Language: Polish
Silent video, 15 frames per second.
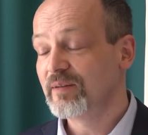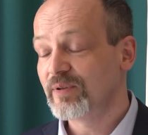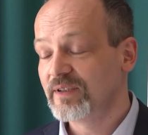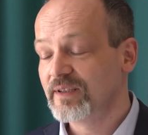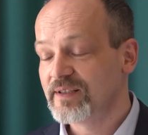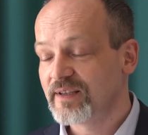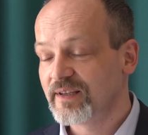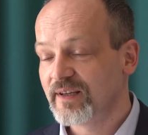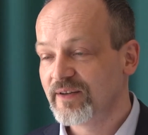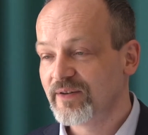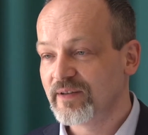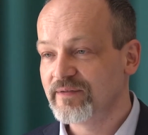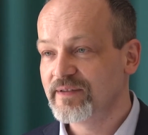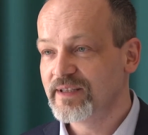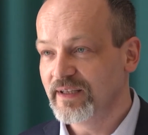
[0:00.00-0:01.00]

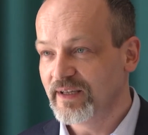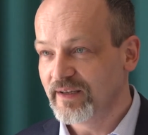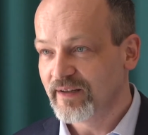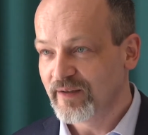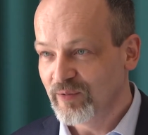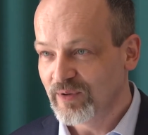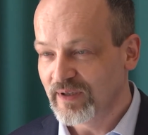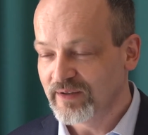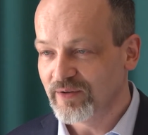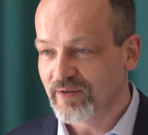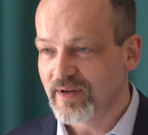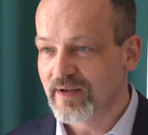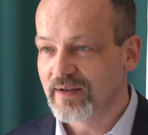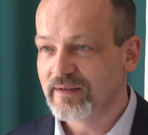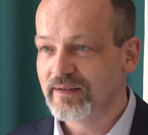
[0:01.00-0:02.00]
brytyjskiego FCA,
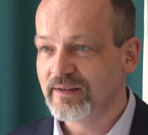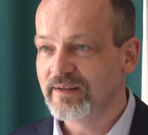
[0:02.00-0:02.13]
regulatora,